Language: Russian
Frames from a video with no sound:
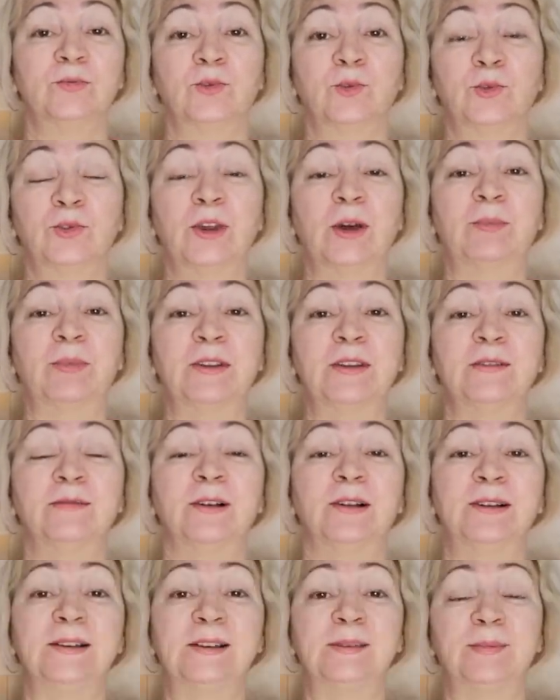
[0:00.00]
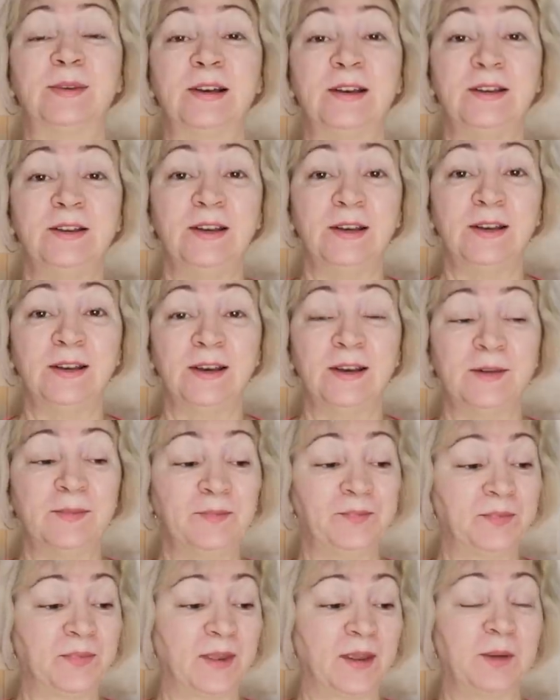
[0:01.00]
куда подевались мои
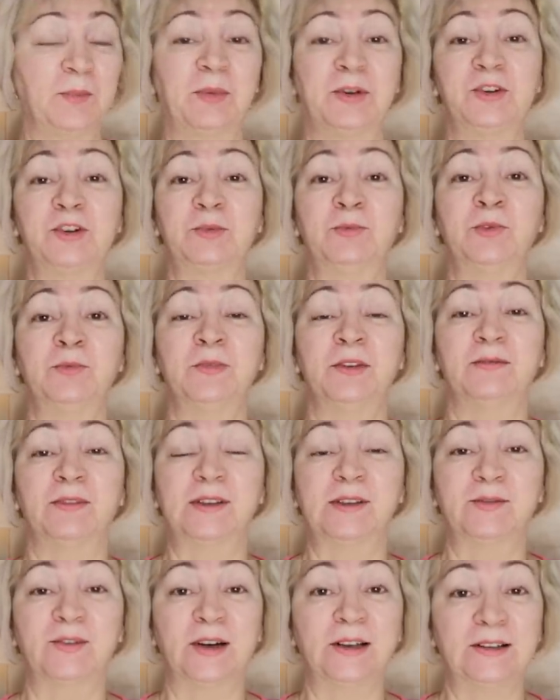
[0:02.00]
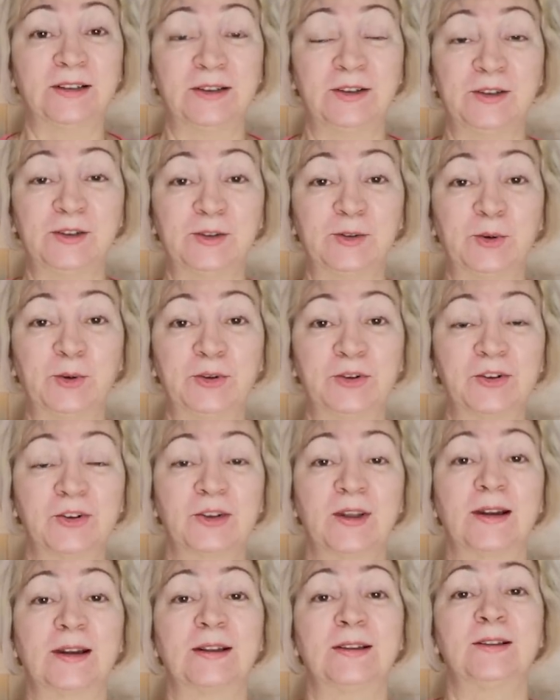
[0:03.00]
деньги и почему мне возврата не стоит
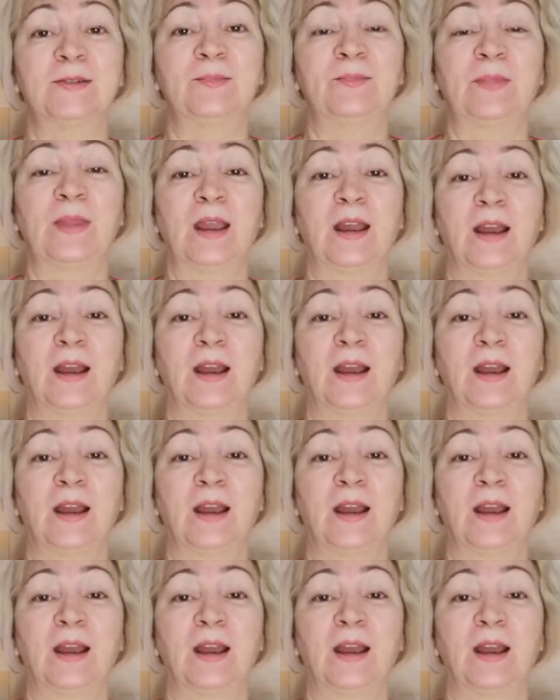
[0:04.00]
ждать.